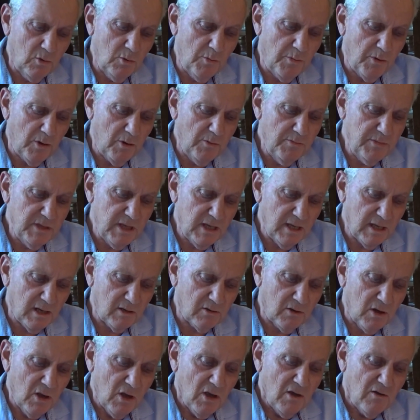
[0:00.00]
Le premier,
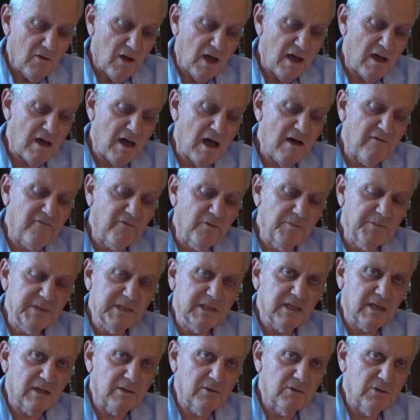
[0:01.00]
alors, avant
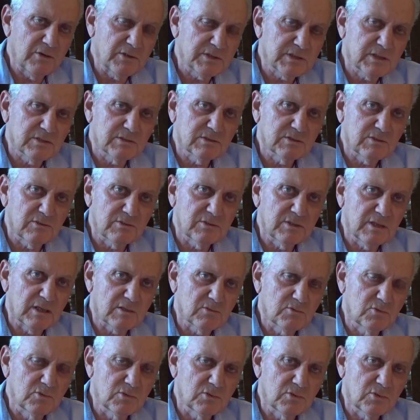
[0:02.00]
Pythagore, il y
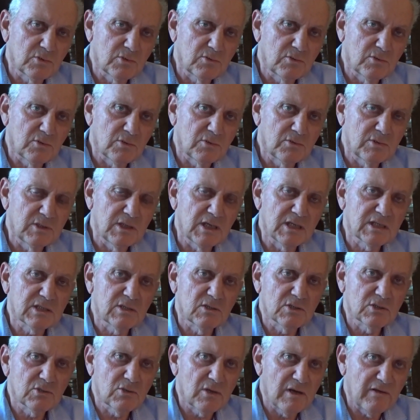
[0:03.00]
a toute une,
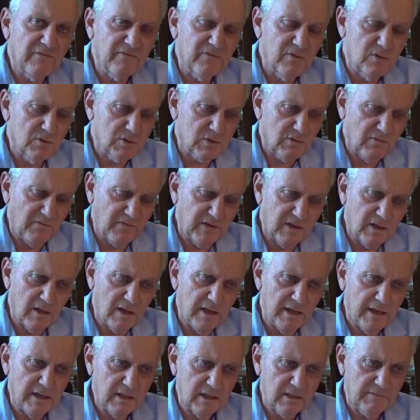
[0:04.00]
naissance de la philosophie
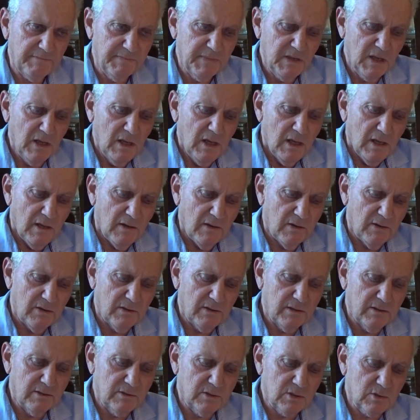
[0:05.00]
grecque,
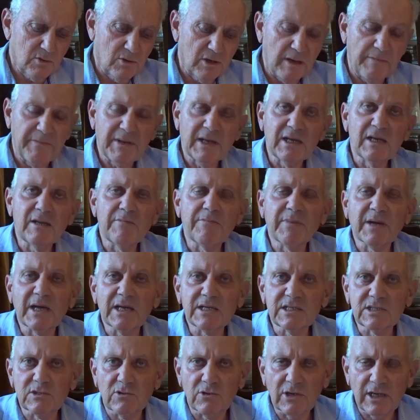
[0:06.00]
euh, ce qu'on appelle les
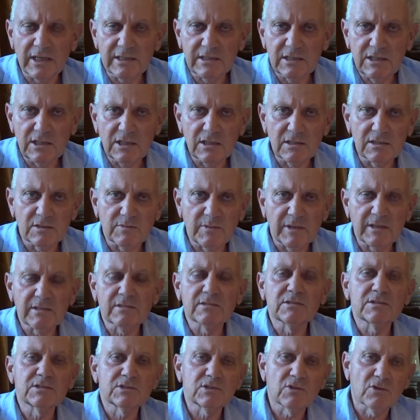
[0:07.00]
présocratiques.
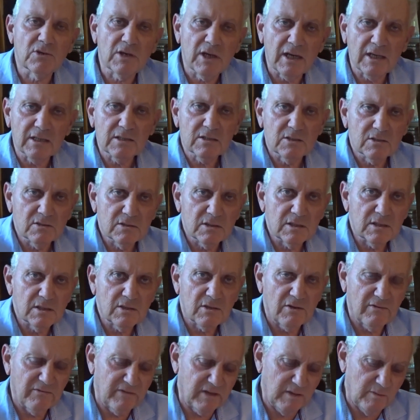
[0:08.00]
Socrate
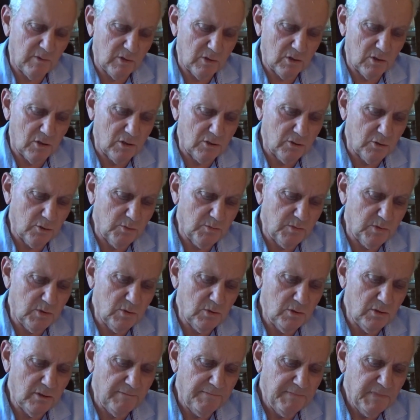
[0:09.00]
étant évidemment une grande
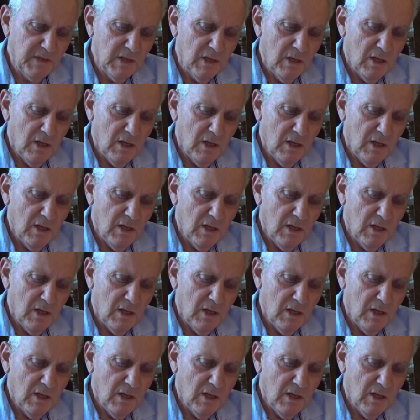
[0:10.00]
rupture.